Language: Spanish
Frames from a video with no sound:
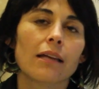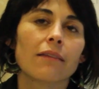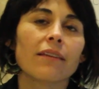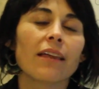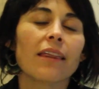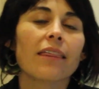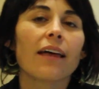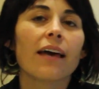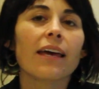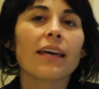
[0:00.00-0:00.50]

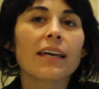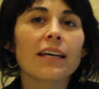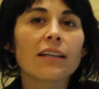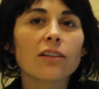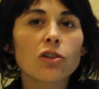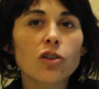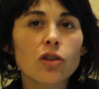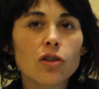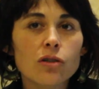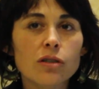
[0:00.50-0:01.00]
Desde ahí
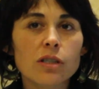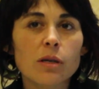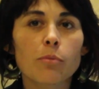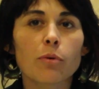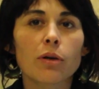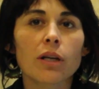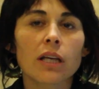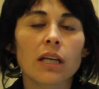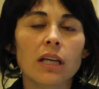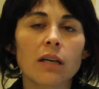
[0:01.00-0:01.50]
entonces,
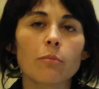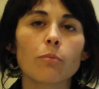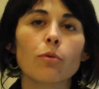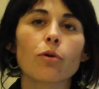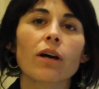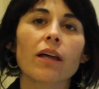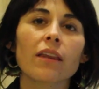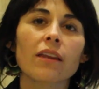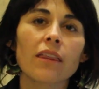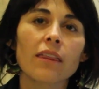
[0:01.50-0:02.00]
por
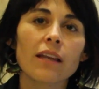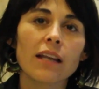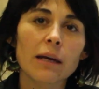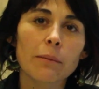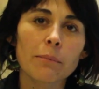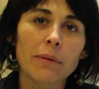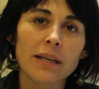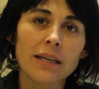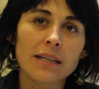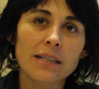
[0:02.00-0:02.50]
ejemplo, que desde la
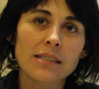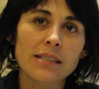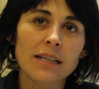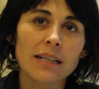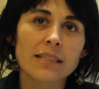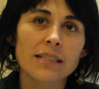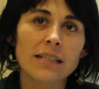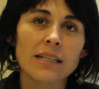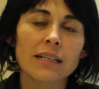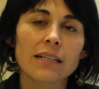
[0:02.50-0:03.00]
experiencia
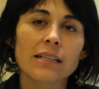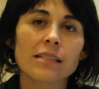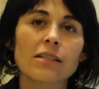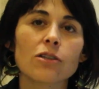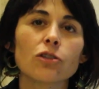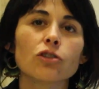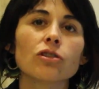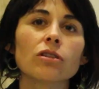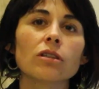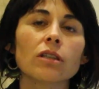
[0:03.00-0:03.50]
del Chile
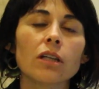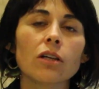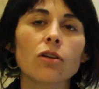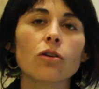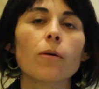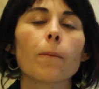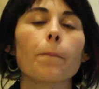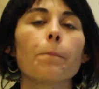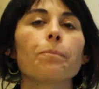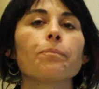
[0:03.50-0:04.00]
Crece
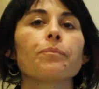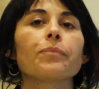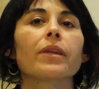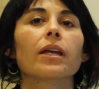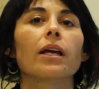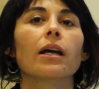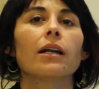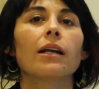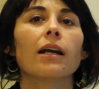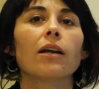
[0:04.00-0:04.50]
Contigo,
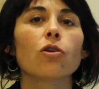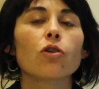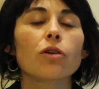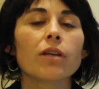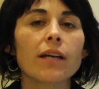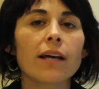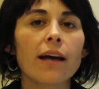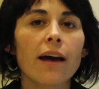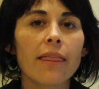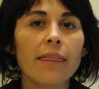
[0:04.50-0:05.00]
la
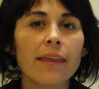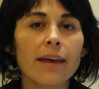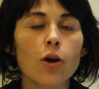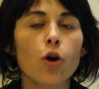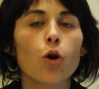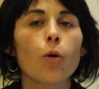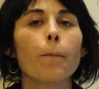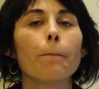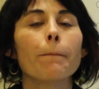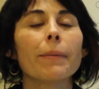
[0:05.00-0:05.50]
lógica de
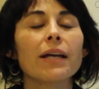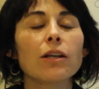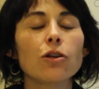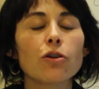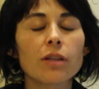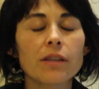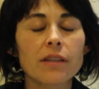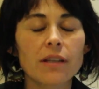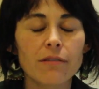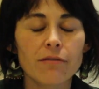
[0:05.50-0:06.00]

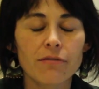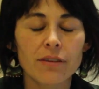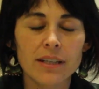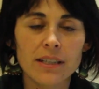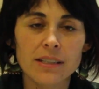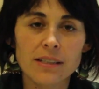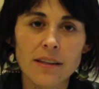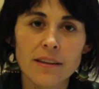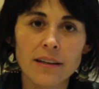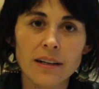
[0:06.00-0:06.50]
convenios de
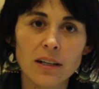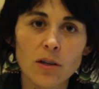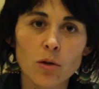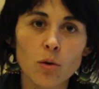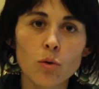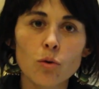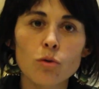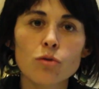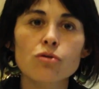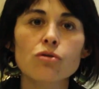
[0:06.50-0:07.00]
transferencia de
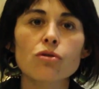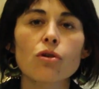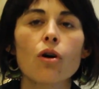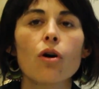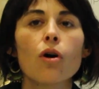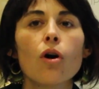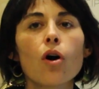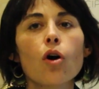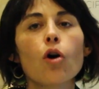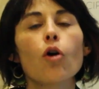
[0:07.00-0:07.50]
recursos,
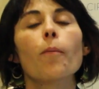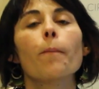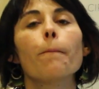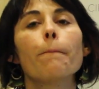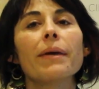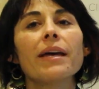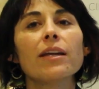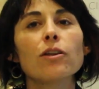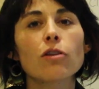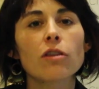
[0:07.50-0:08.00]

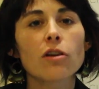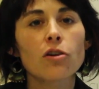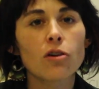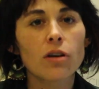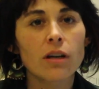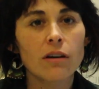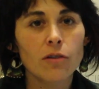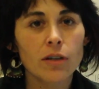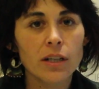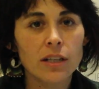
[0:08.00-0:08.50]
convenios de
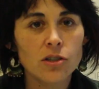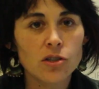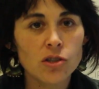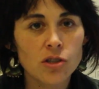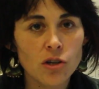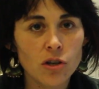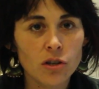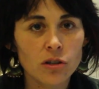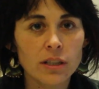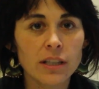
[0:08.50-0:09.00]

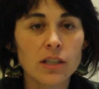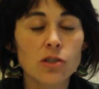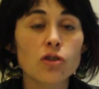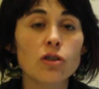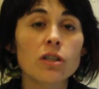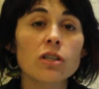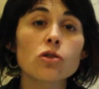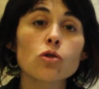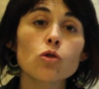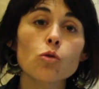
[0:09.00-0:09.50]
colaboración, que
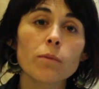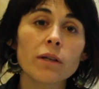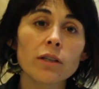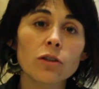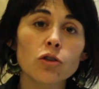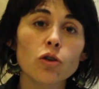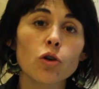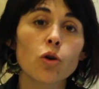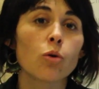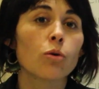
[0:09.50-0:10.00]
son
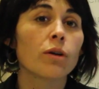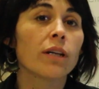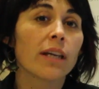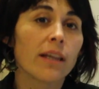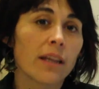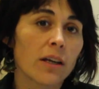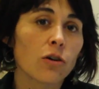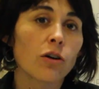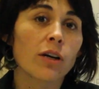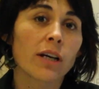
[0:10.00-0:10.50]
instrumentos
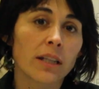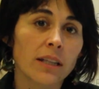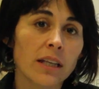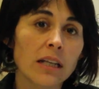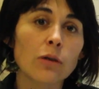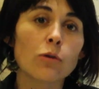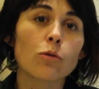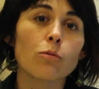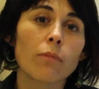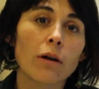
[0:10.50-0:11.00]
jurídicos que
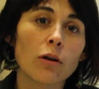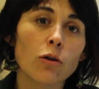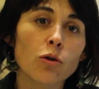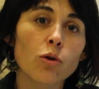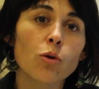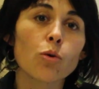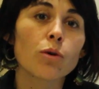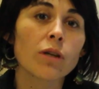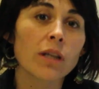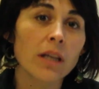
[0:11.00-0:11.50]
tienen un valor
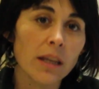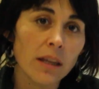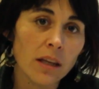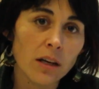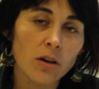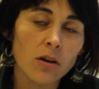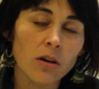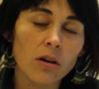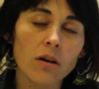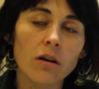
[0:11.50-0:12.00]

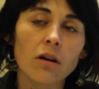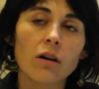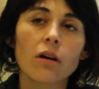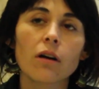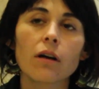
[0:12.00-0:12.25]
jurídico,